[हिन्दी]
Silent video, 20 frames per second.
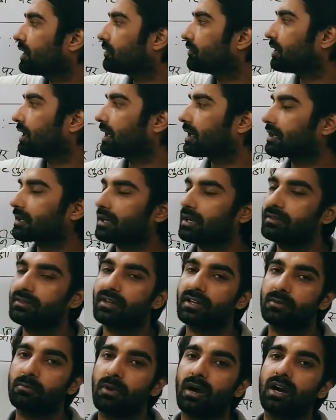व्यवहार का
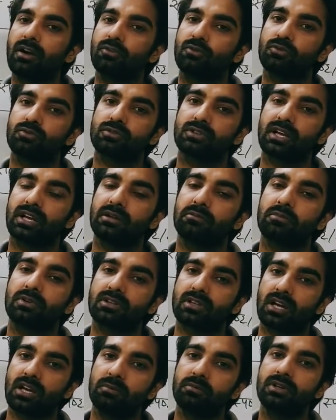निर्माण होता है
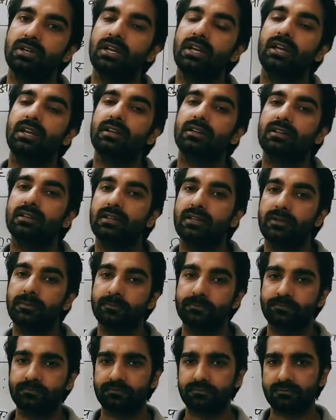मतलब कि
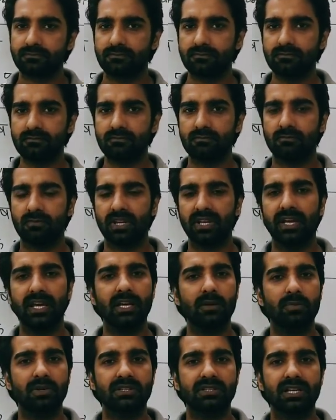
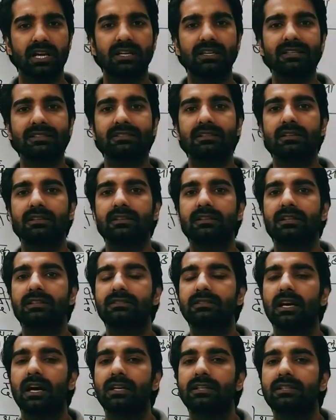एक बच्चा किस तरीके
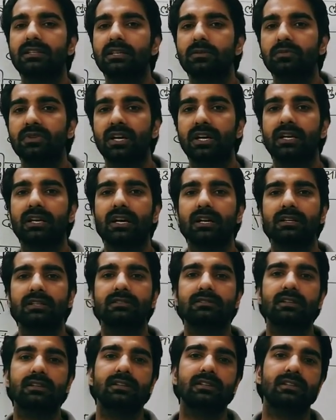से अधिगम करेगा
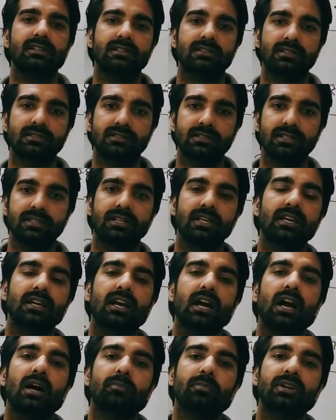किस तरीके से
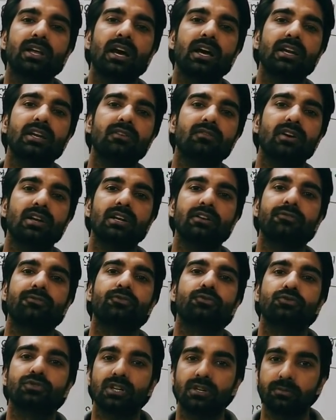सीखेगा अपने आने वाले
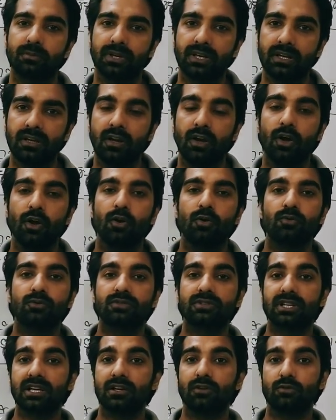फ्यूचर में
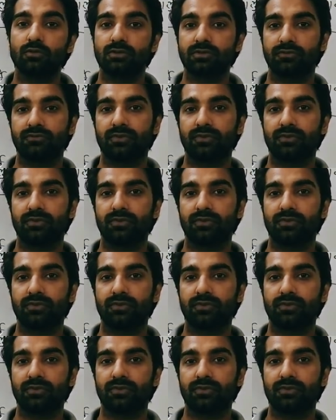उसके उस